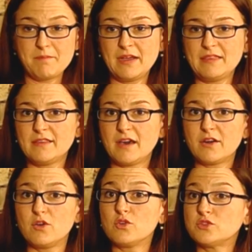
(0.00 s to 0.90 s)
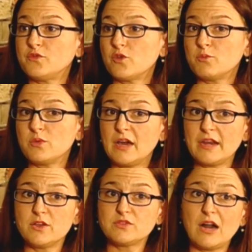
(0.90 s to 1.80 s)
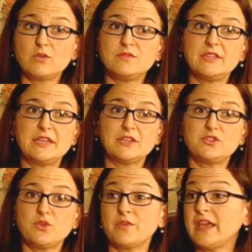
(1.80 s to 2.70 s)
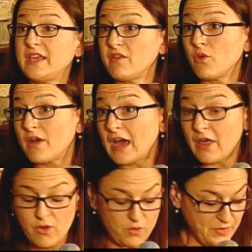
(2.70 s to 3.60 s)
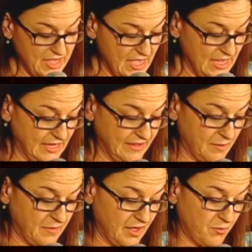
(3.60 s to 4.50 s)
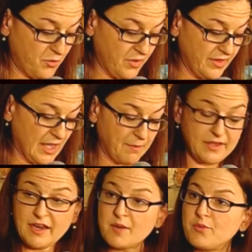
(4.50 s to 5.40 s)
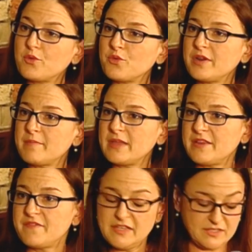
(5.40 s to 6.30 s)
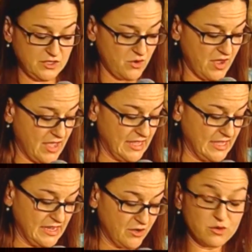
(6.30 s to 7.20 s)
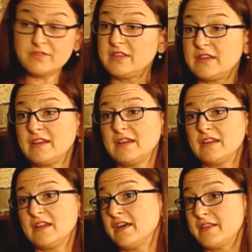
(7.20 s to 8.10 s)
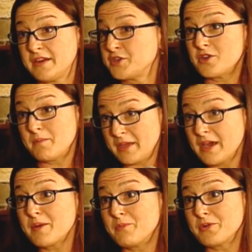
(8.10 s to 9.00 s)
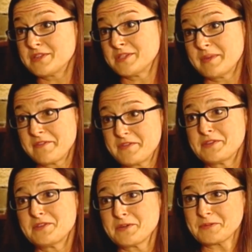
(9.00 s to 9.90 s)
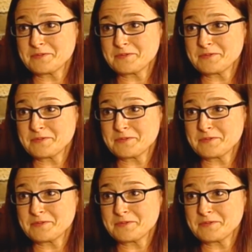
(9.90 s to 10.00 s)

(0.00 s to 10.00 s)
mandar los formularios a una dirección equivocado y también puede aplicar por un beneficio y no tienen la derecho a aplicar por ese beneficio.